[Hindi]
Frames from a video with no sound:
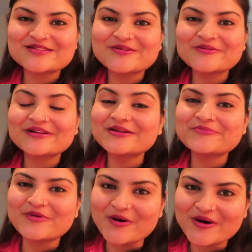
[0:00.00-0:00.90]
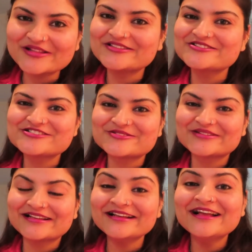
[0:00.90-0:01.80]
से होंगे बहुत खुश
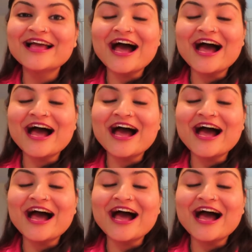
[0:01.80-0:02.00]
होंगे